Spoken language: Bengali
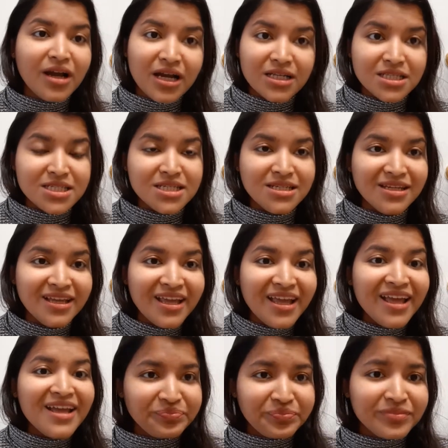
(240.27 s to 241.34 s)
খাচ্ছি
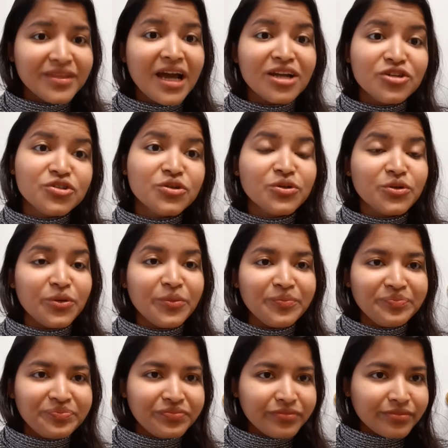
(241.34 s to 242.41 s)
তার জন্য
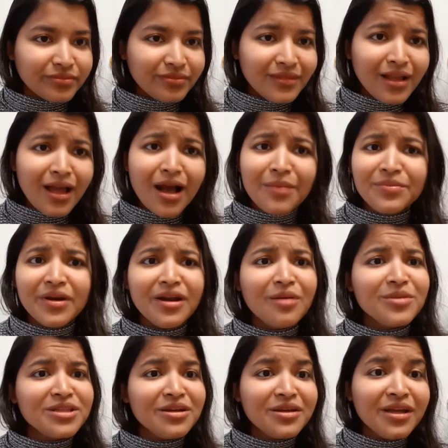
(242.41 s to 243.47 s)
আপনারা
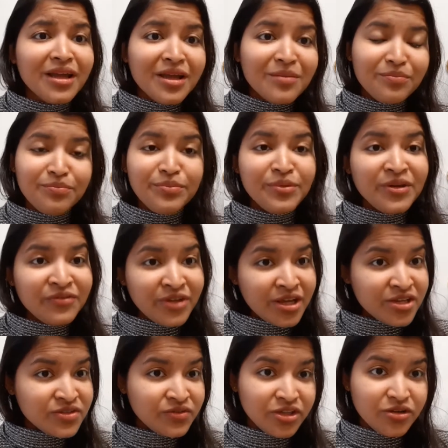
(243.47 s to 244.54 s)
আমাদের
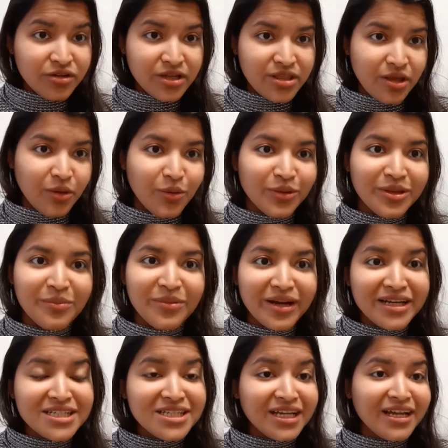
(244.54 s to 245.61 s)
প্রিভিয়াস ভিডিওটা চেক করতে
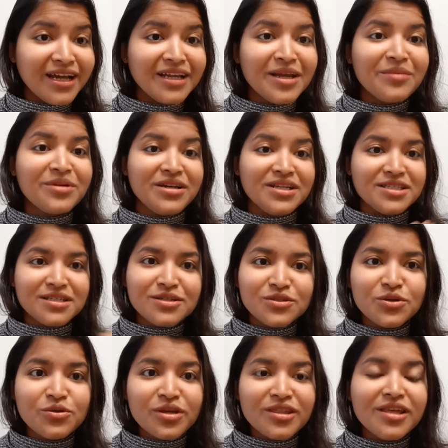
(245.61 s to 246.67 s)
পারেন সেখানে আমরা ডিসকাস
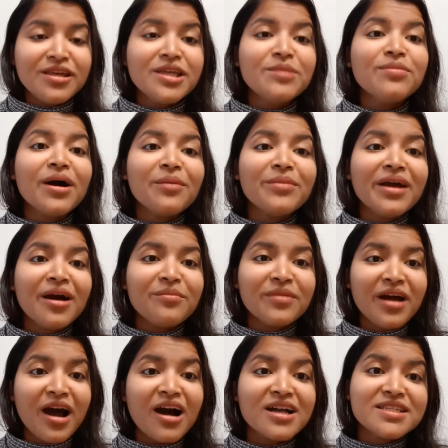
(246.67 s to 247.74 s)
করেছি কিভাবে আমরা
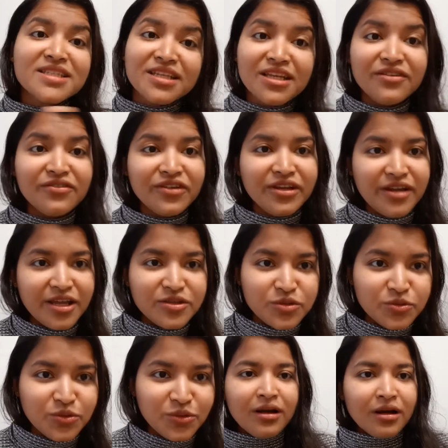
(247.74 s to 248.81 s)
আর্সেনিক ফ্রি রাইস
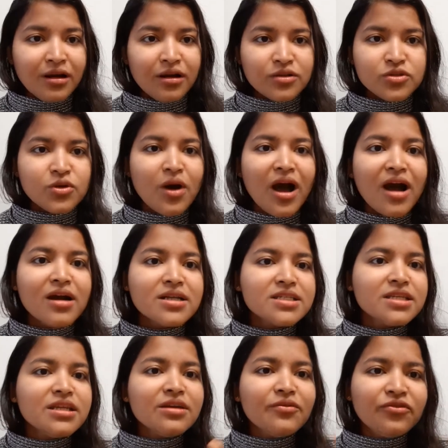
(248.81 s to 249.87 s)
কুক সো
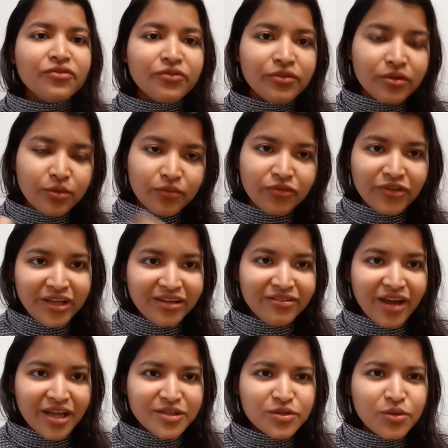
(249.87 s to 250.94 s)
আর্সেনিক ফ্রি
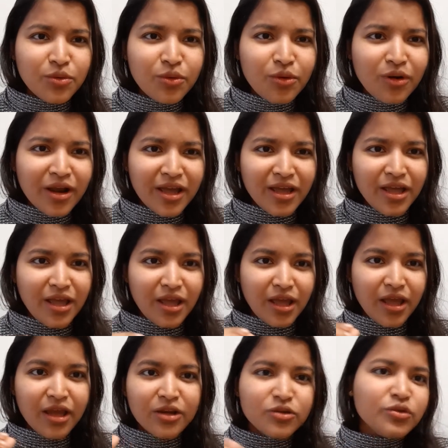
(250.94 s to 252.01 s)
রাইস কুক করা
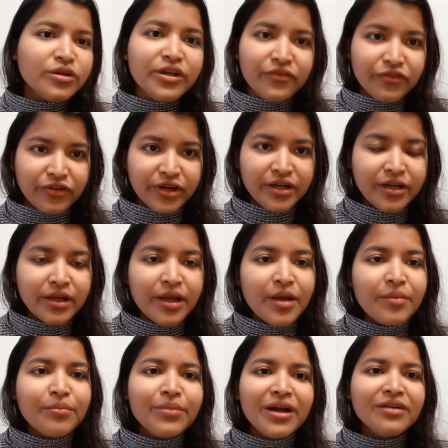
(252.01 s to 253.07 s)
একটু ডিফারেন্ট
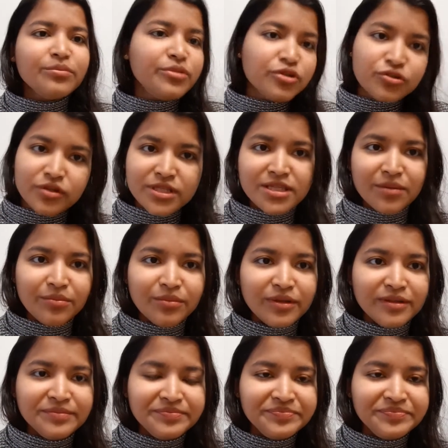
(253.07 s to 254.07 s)
বাট ভীষণ সিম্পল